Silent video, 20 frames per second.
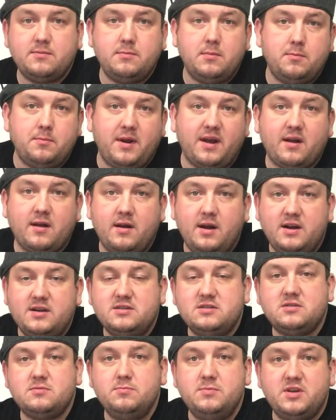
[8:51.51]
im Nacken
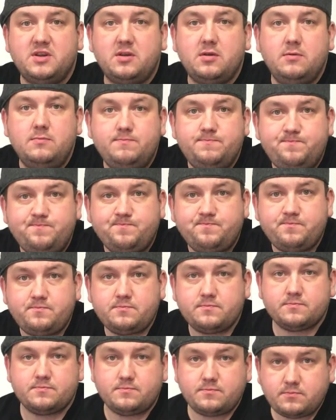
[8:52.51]
als mit,
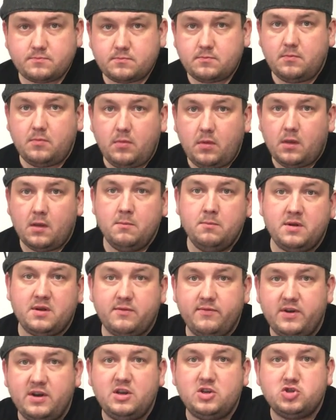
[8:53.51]

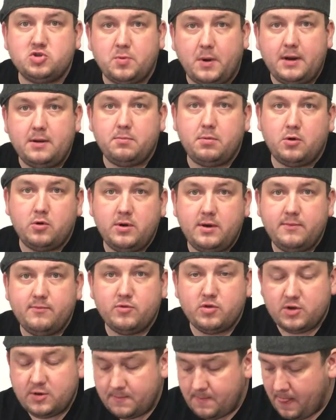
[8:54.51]
mit, wenn ich einen Schweinebauch nehmen
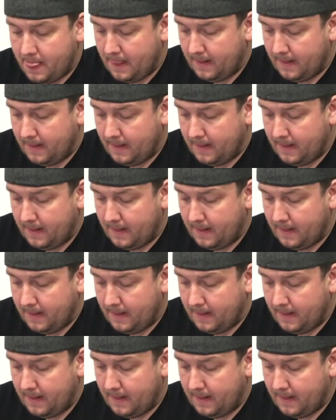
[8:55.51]
würde.